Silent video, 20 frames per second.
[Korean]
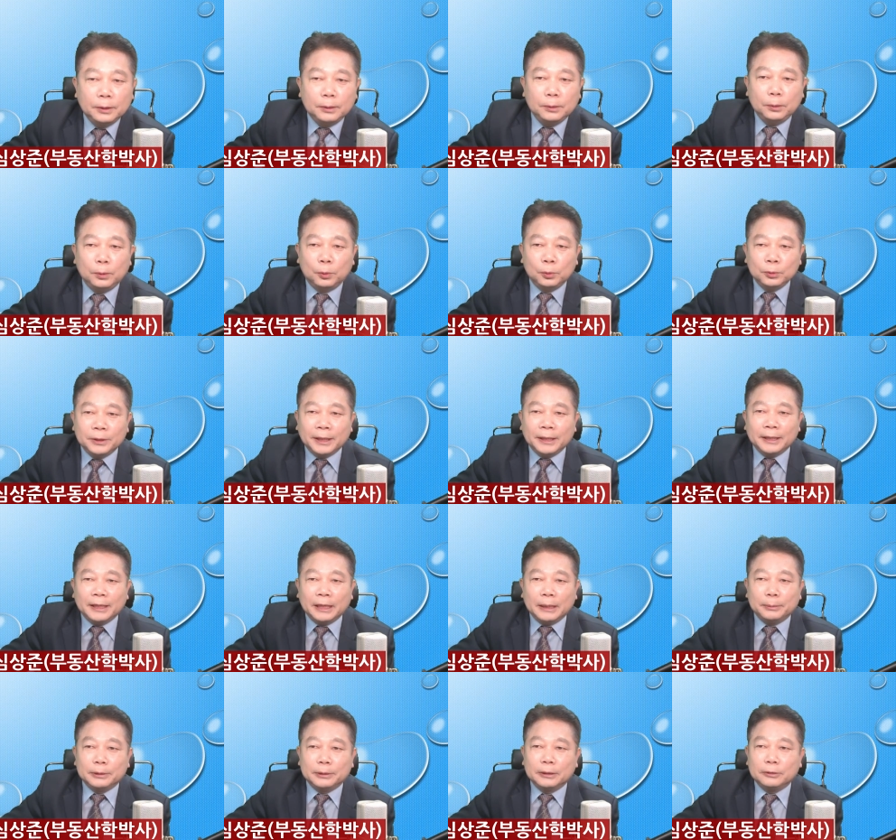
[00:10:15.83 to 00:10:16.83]

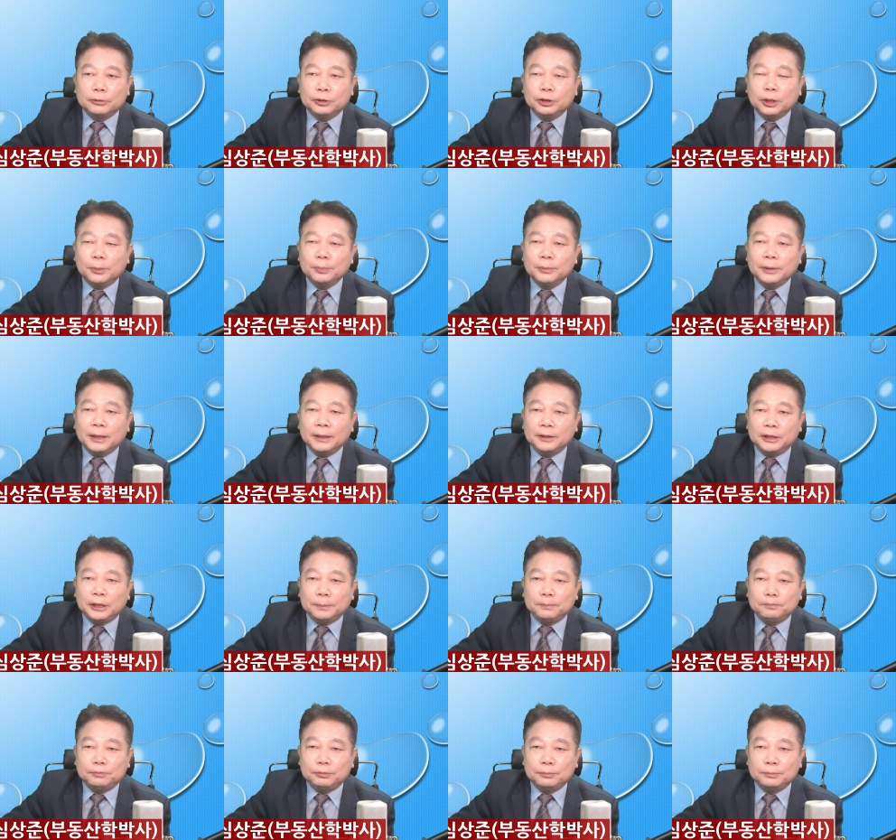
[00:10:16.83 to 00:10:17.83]
농장이라기보다도 첨단
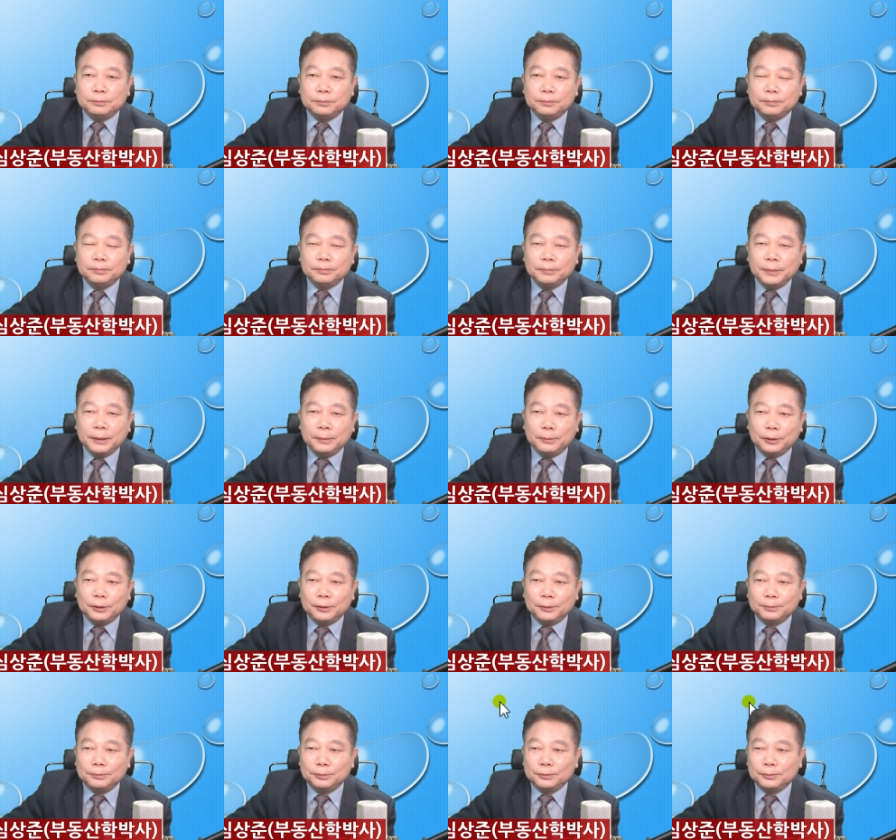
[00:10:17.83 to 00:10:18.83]
제품의
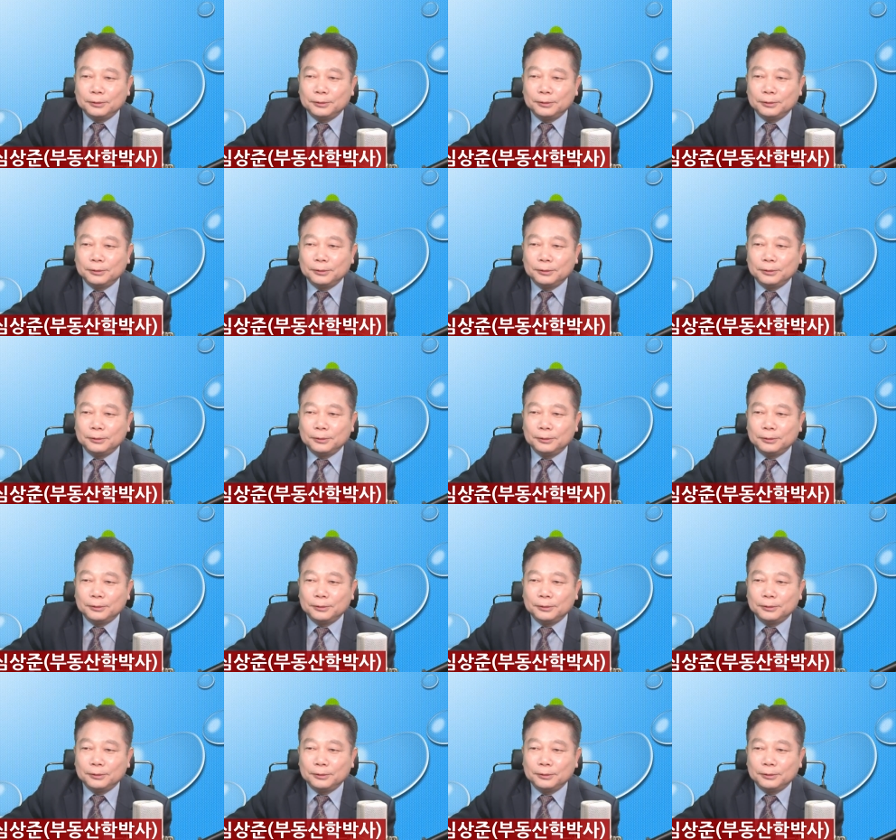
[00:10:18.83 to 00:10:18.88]
뭐